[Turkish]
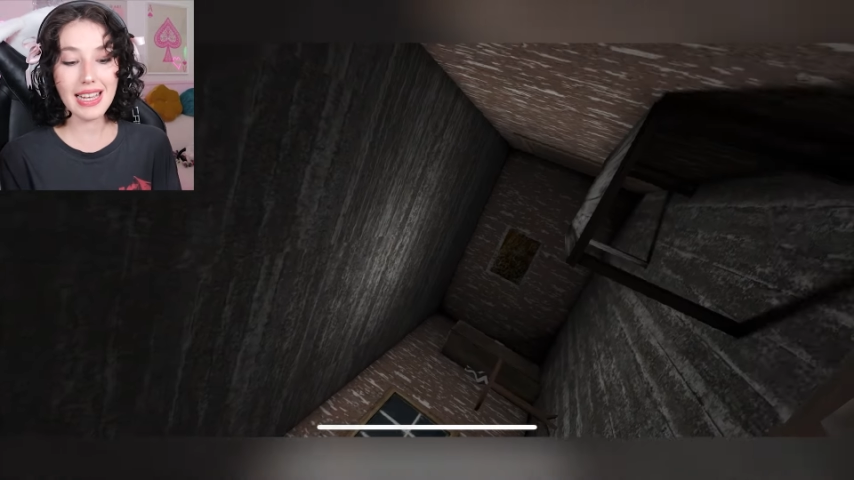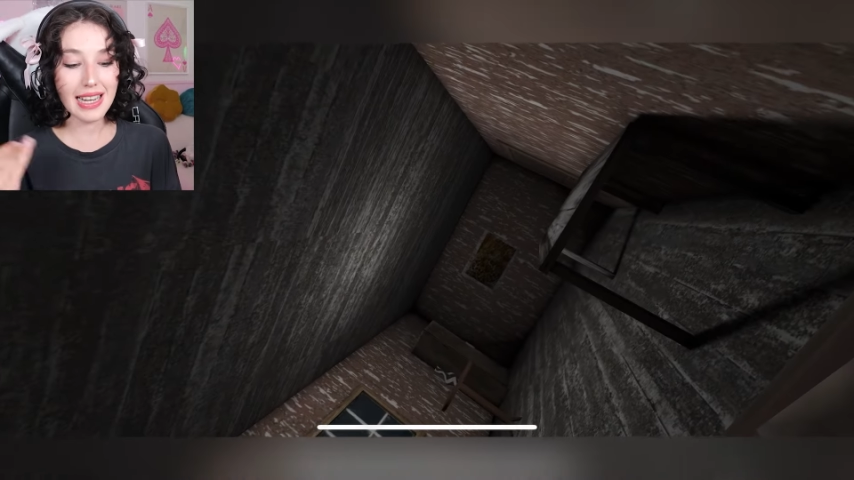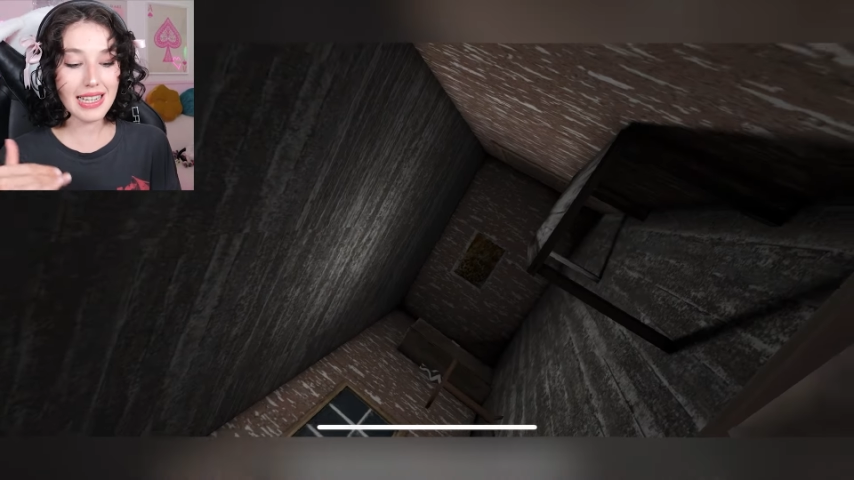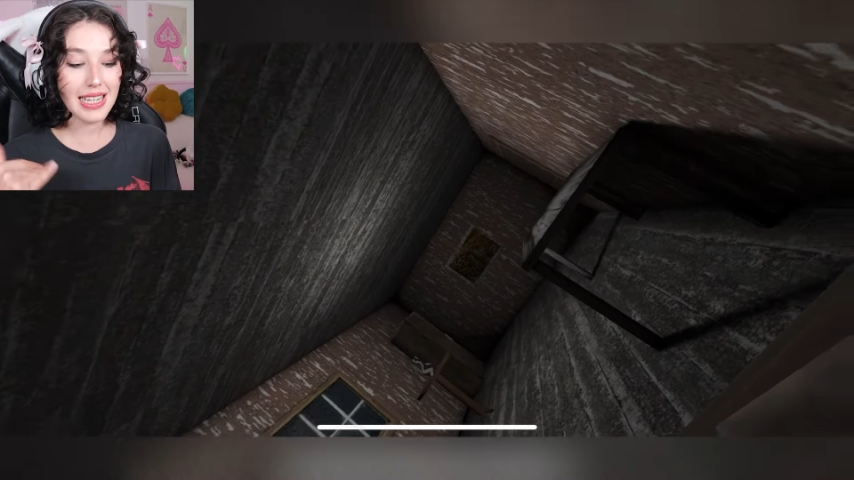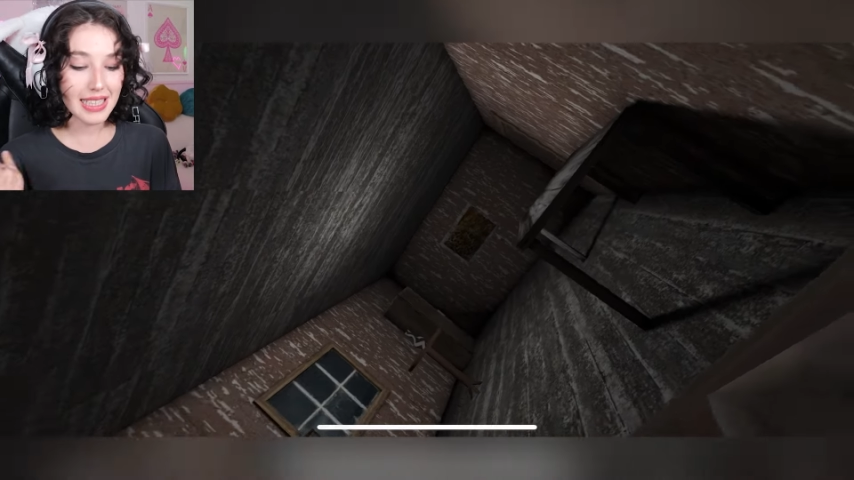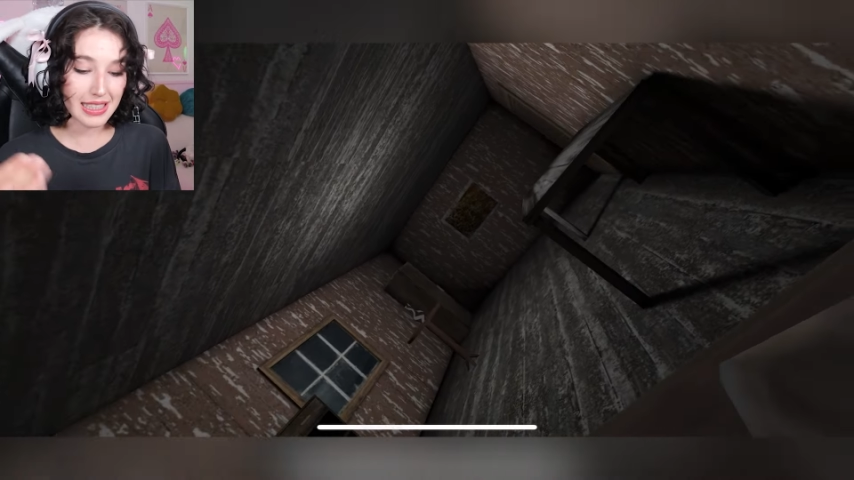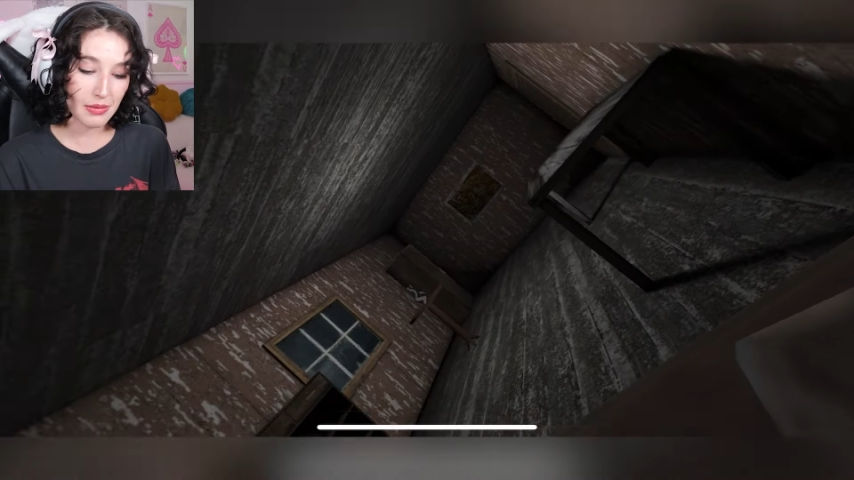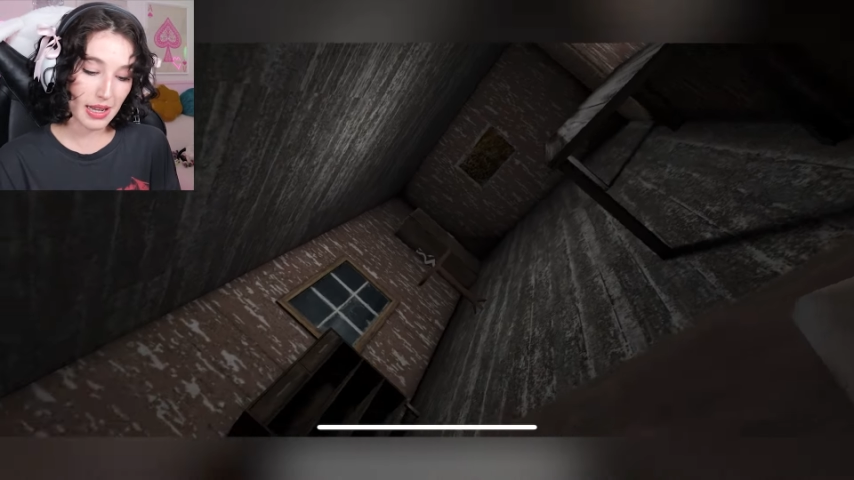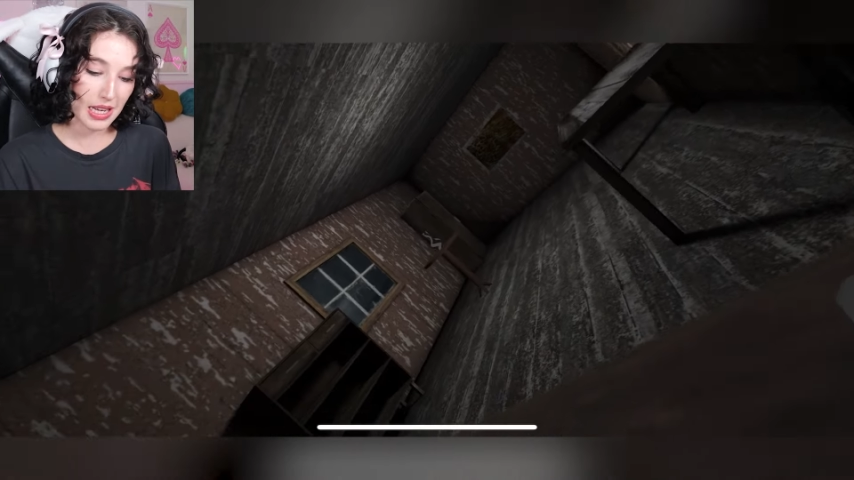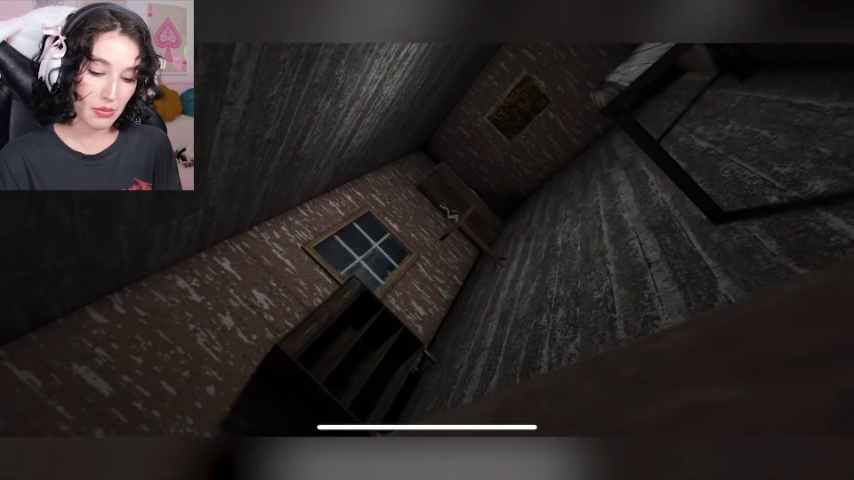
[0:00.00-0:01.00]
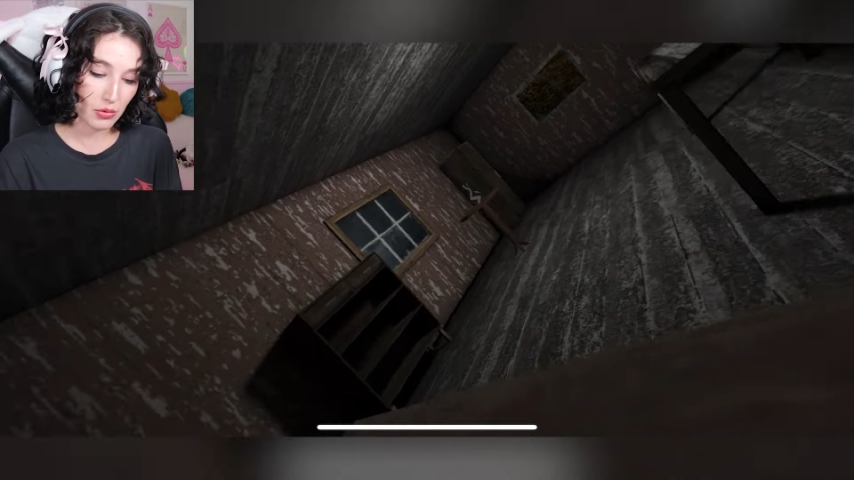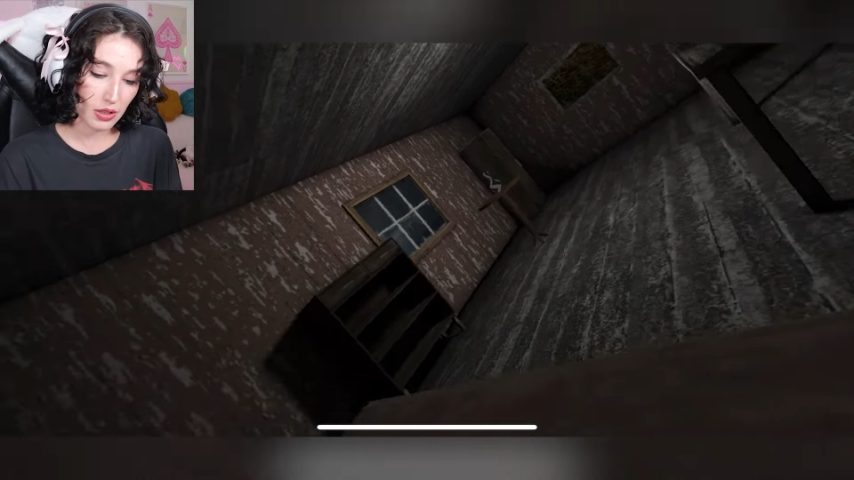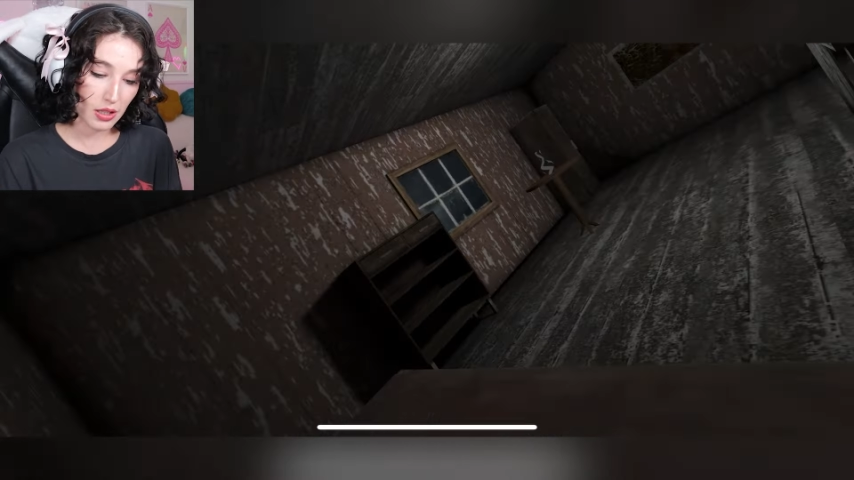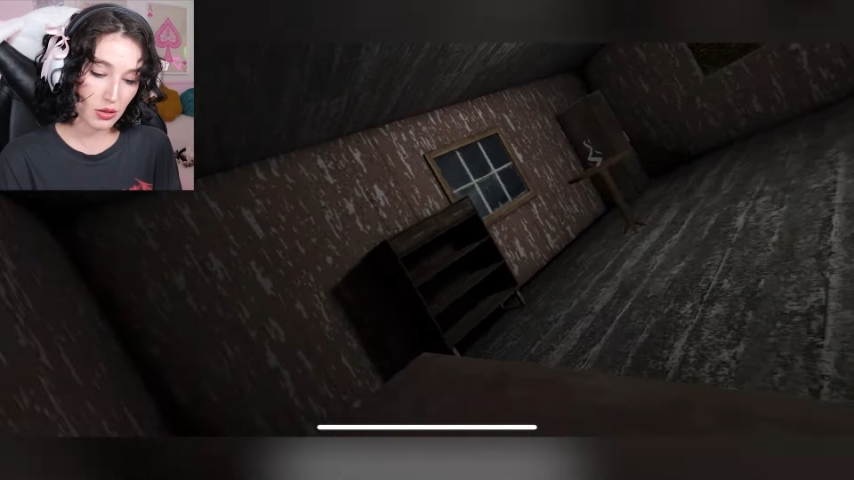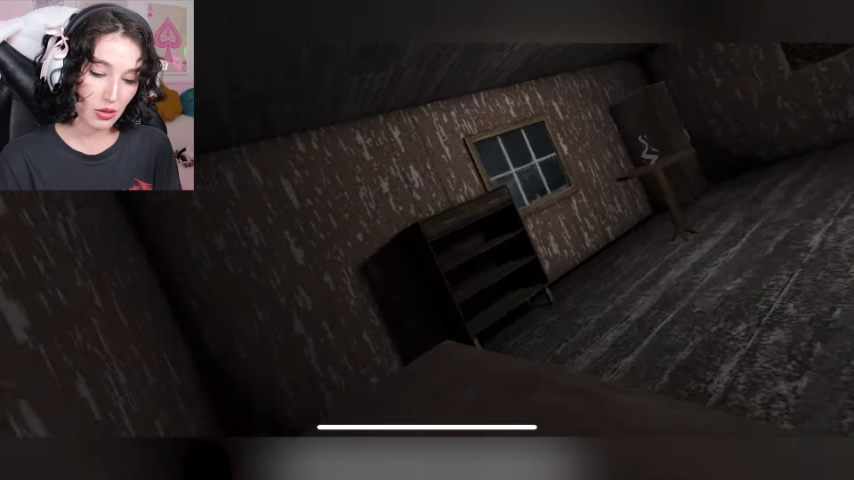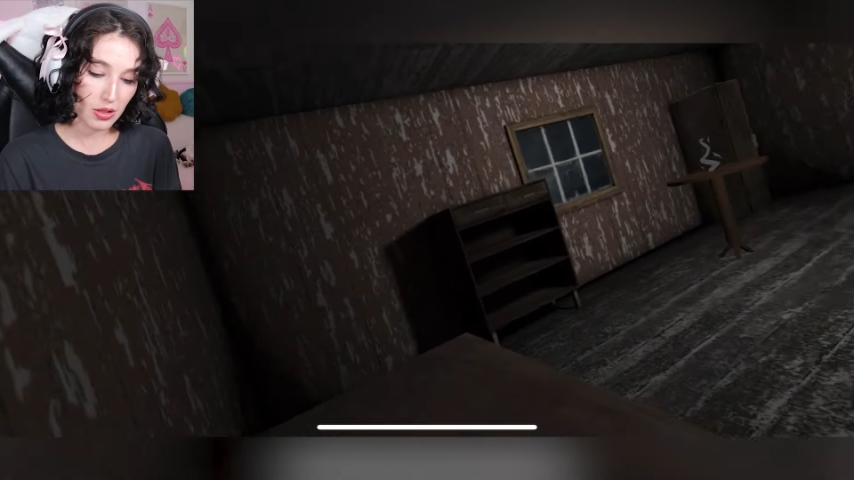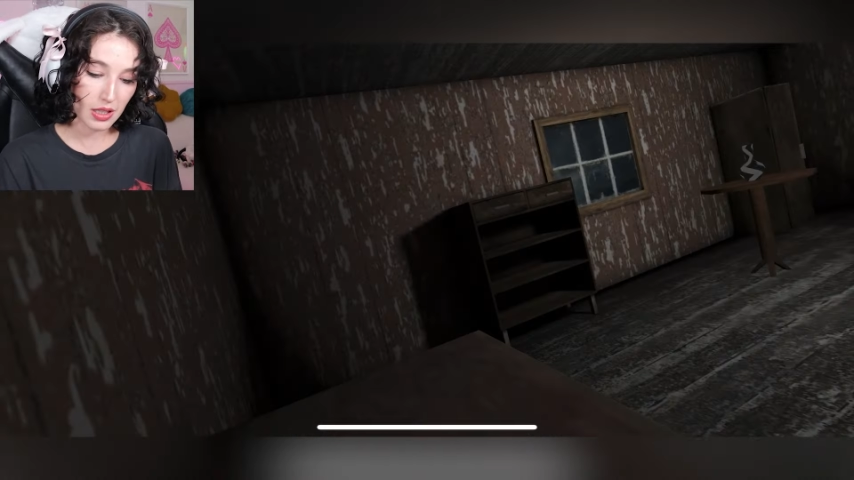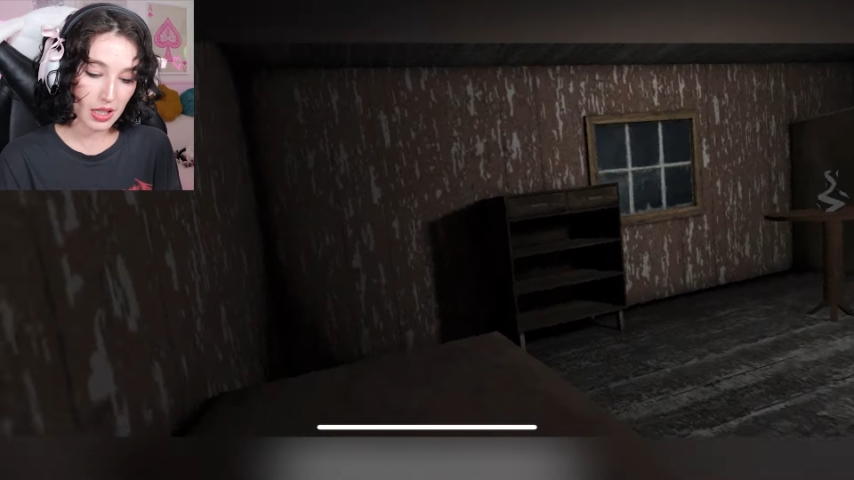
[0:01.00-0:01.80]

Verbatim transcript: yerlere girmeyelim bundan sonra.